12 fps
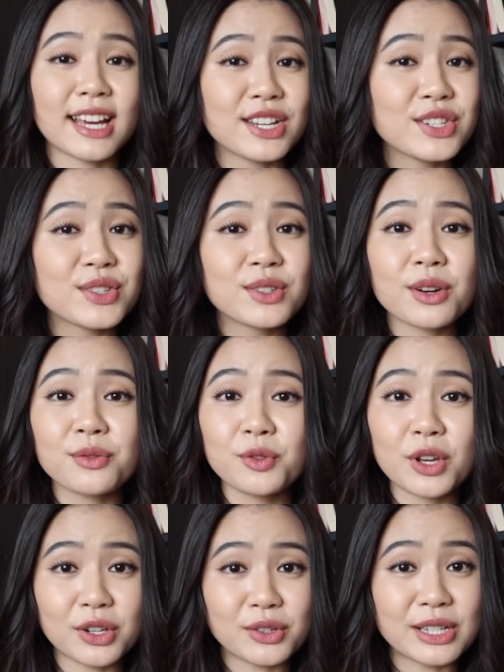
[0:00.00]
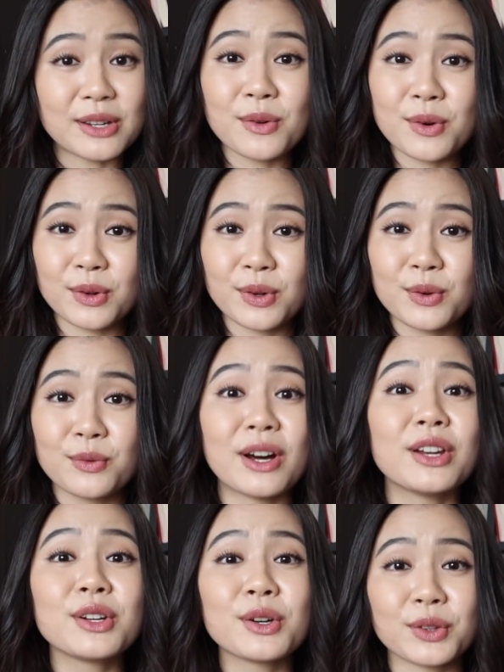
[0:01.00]
体重が増えるイコール
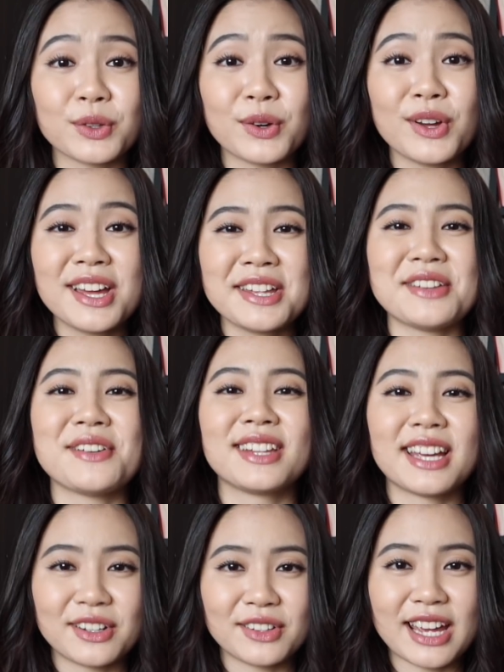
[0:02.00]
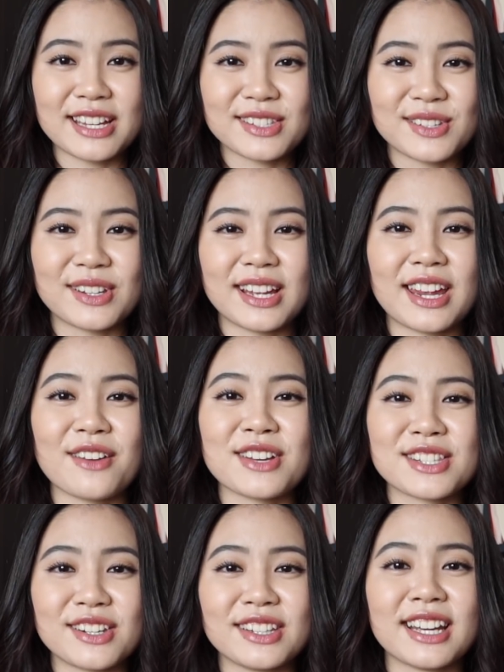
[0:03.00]
悪いことではないのでそれだけ
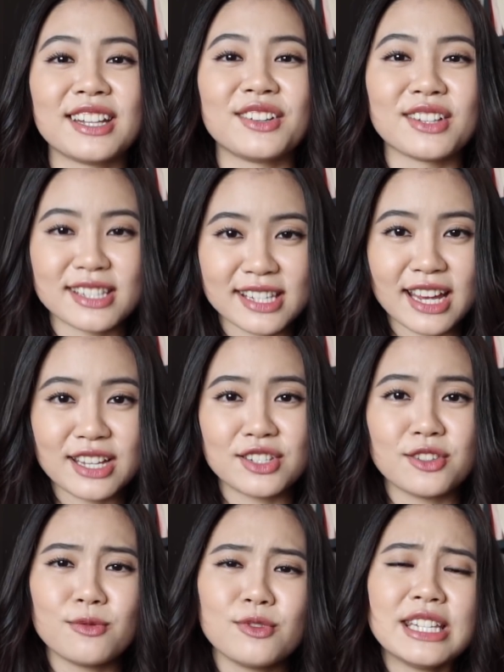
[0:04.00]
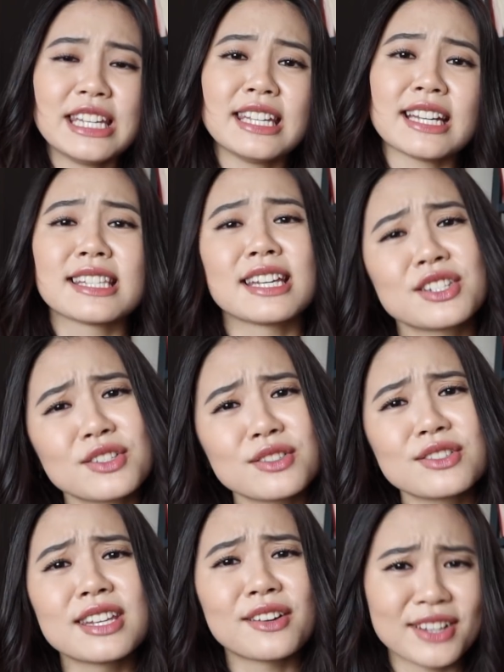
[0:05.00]
忘れないでください自分に優しく
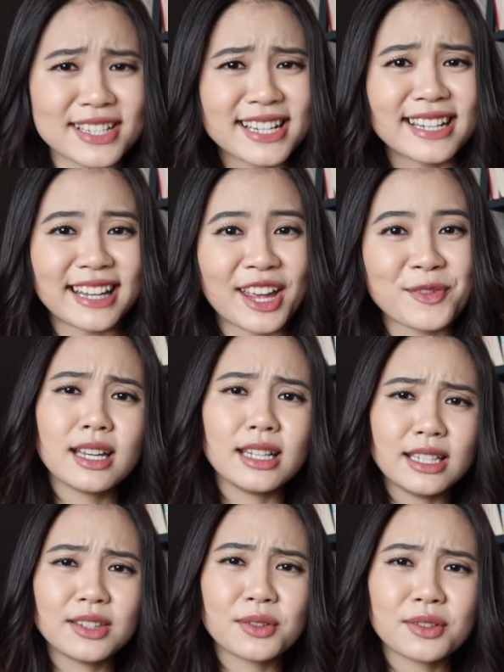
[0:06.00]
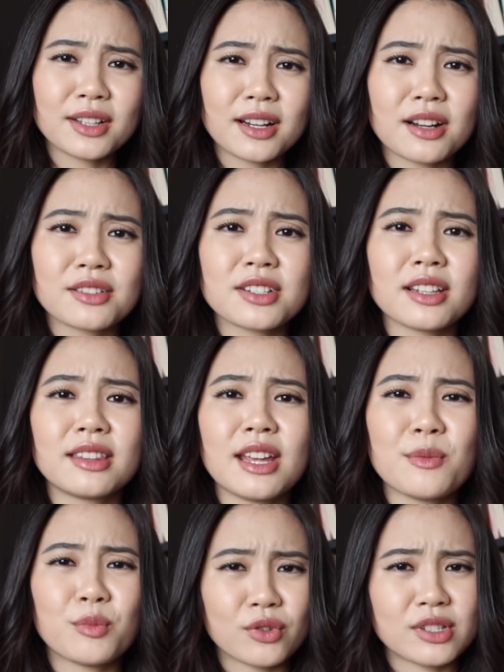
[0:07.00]
してくださいねイントロ長くしちゃっ
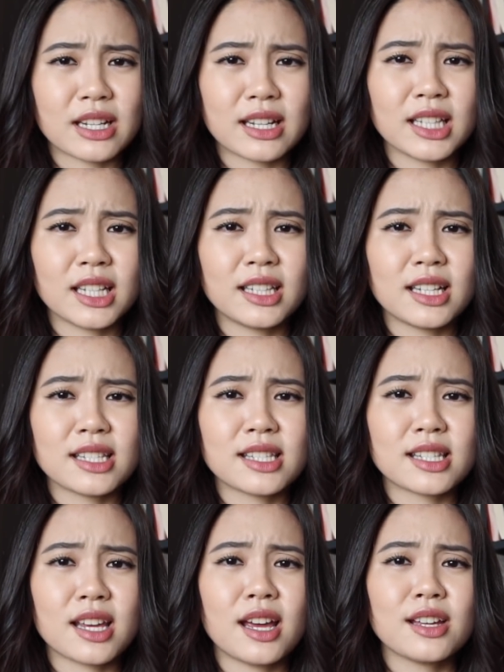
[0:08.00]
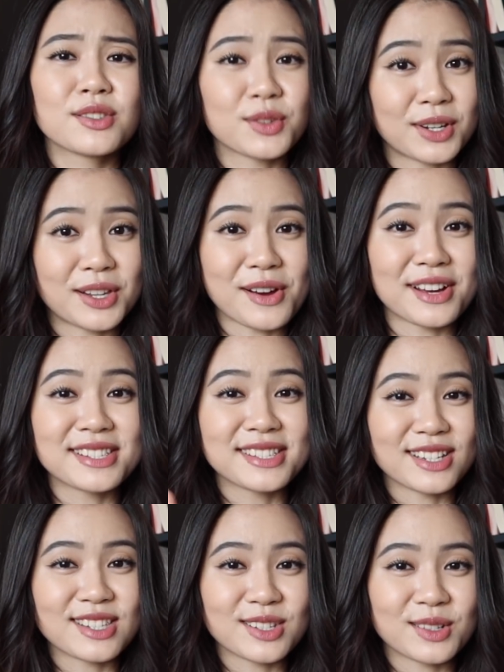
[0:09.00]
て申し訳ないですそれでは
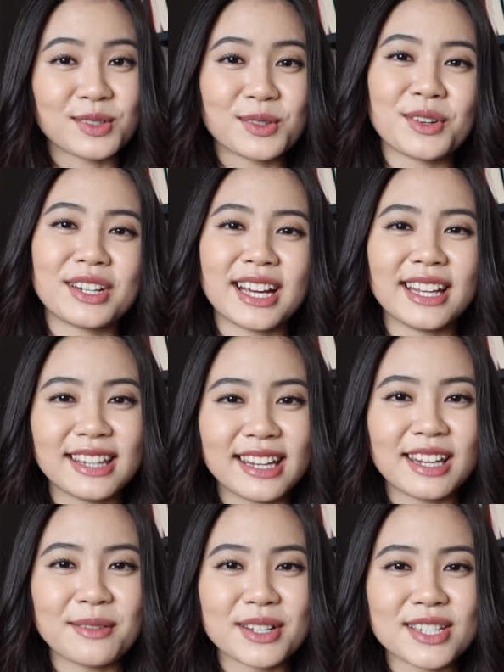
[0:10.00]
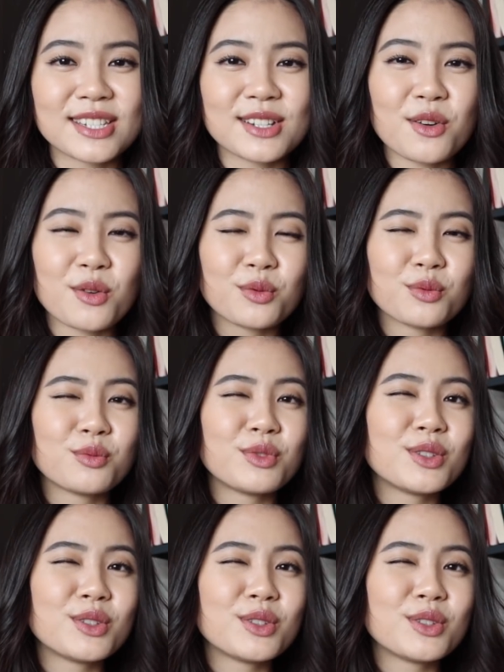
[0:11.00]
早速動画に入っていきましょう